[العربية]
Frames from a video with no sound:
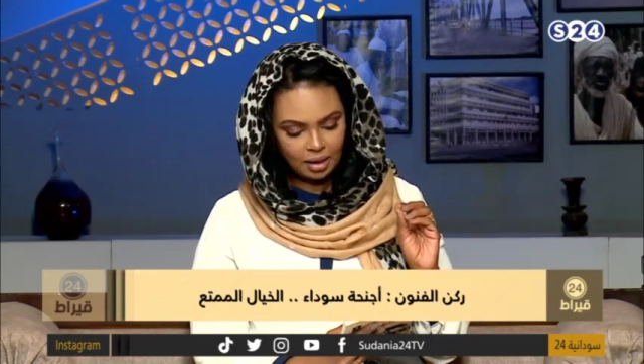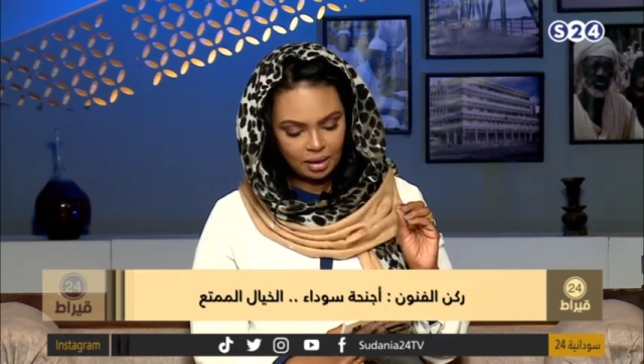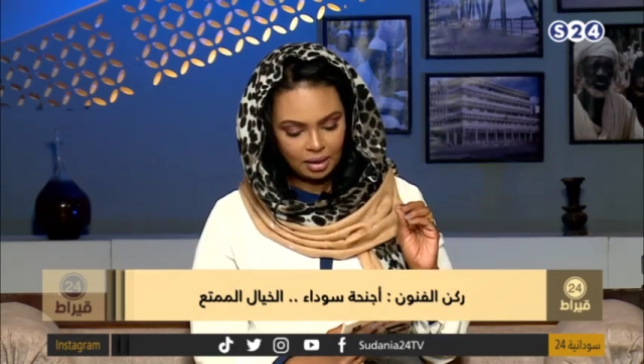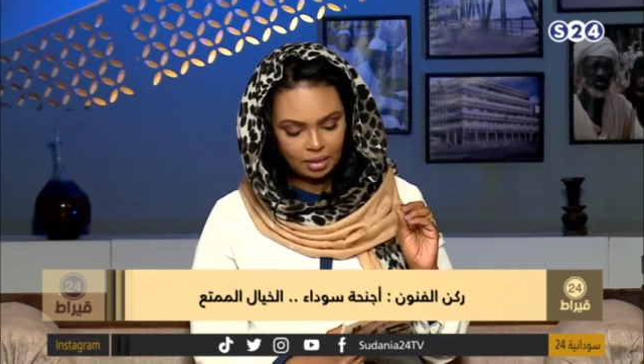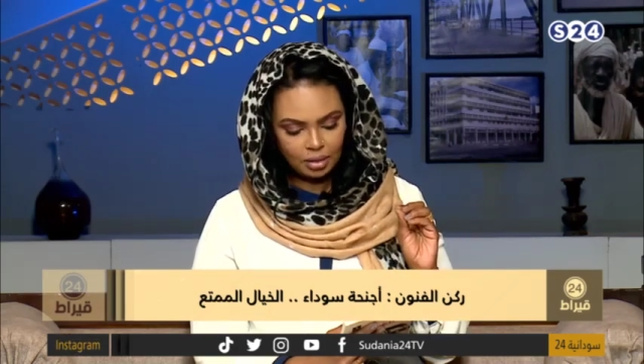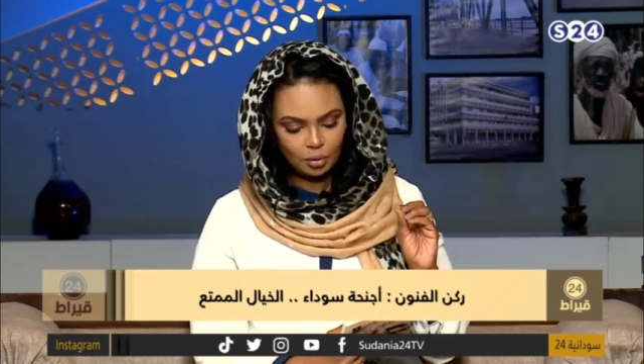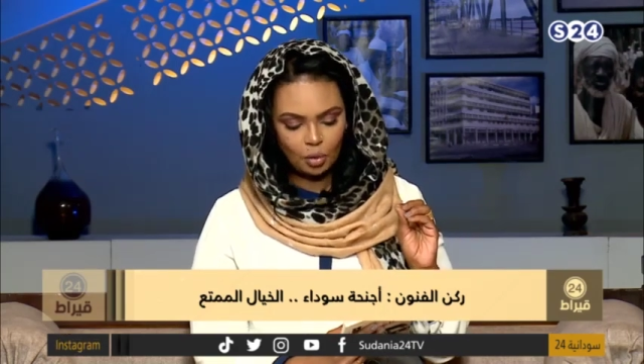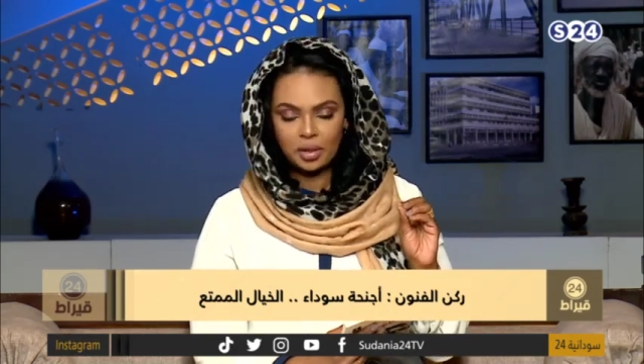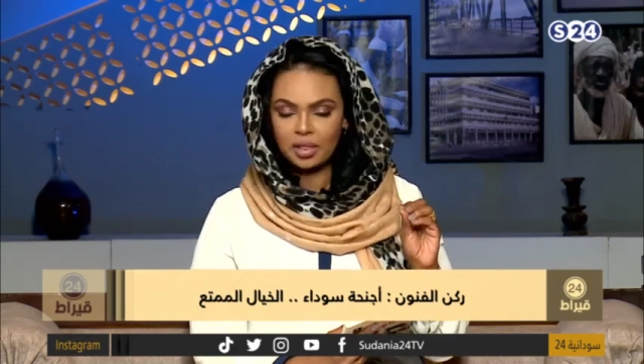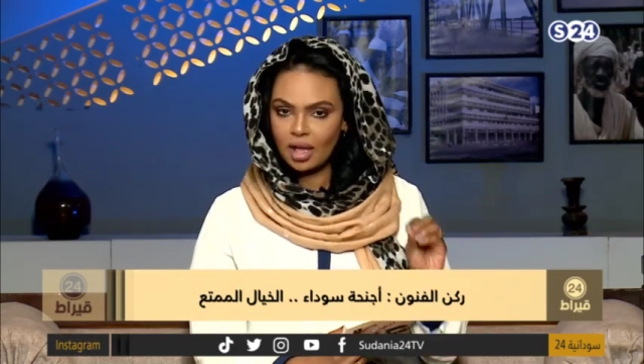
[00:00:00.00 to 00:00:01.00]
يقدموا
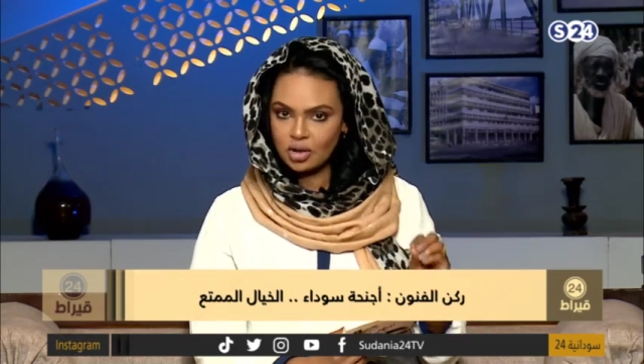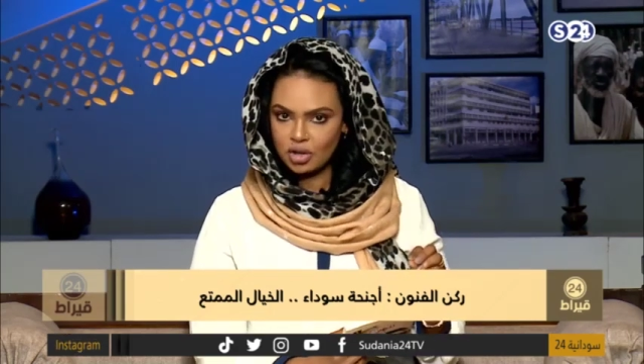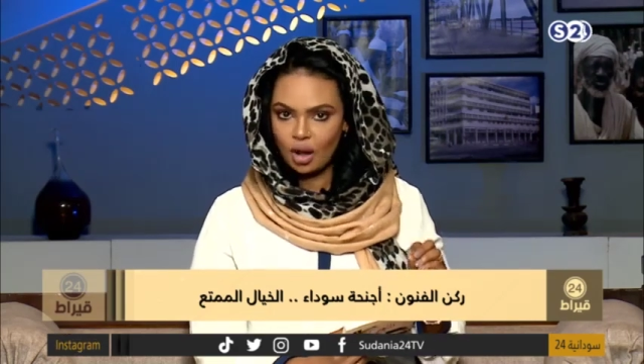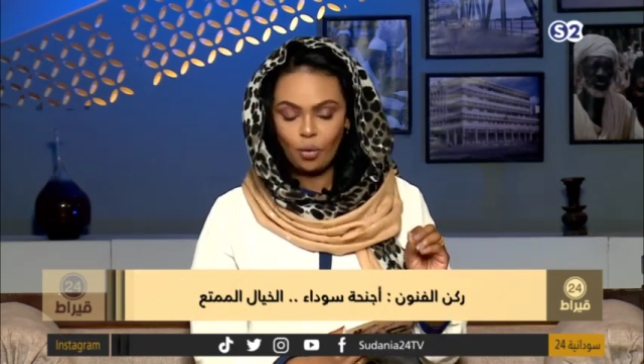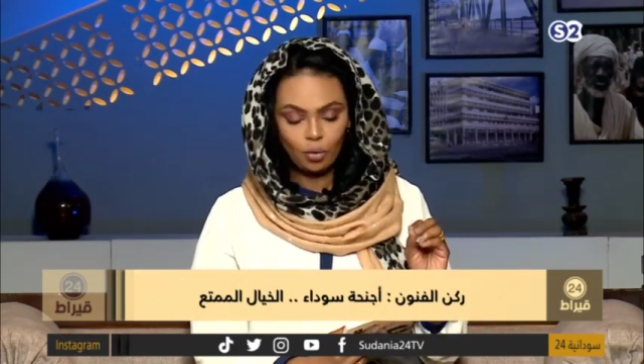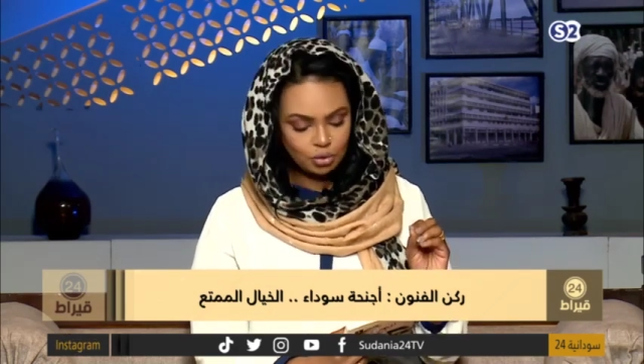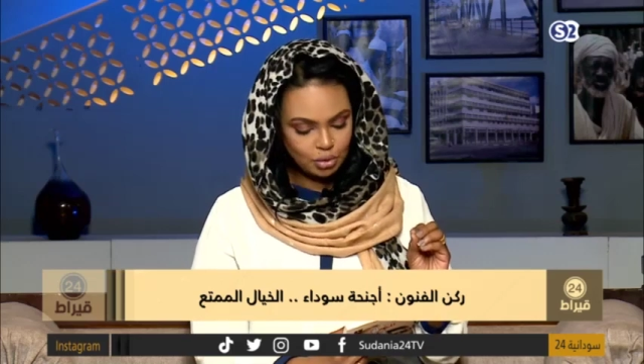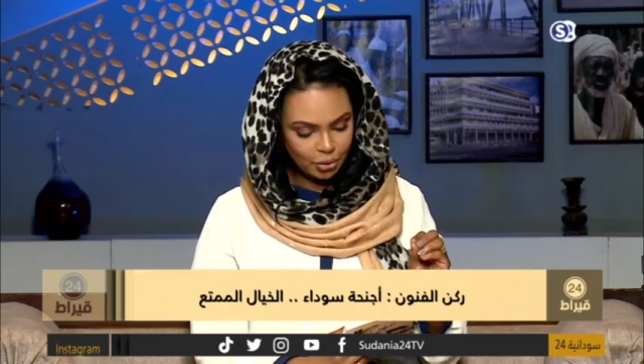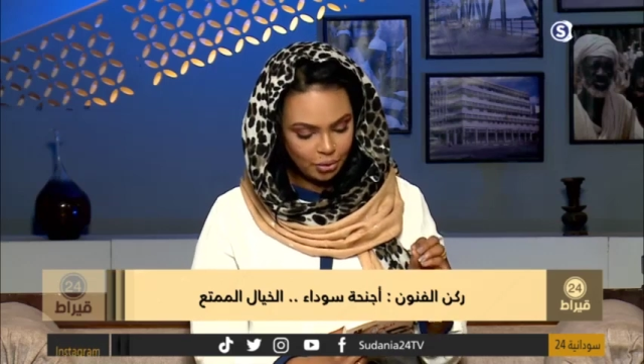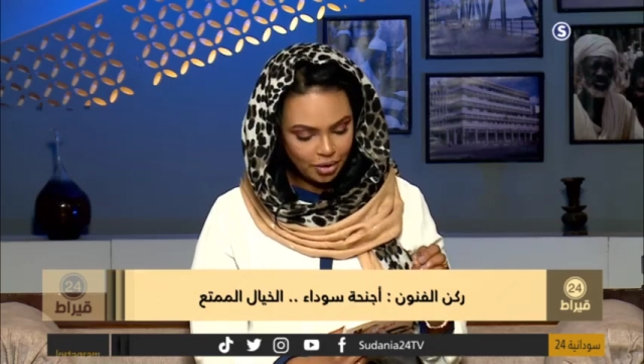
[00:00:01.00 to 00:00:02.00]
من دهشة
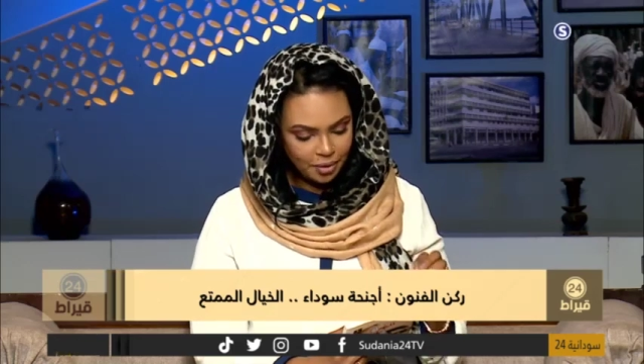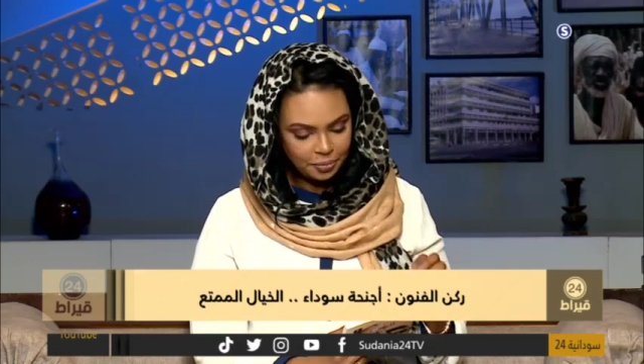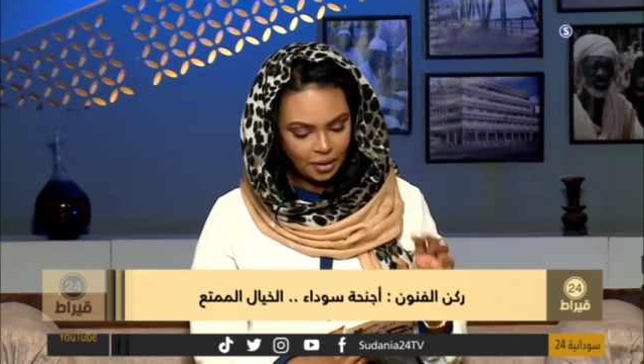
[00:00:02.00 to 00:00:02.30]
وسرور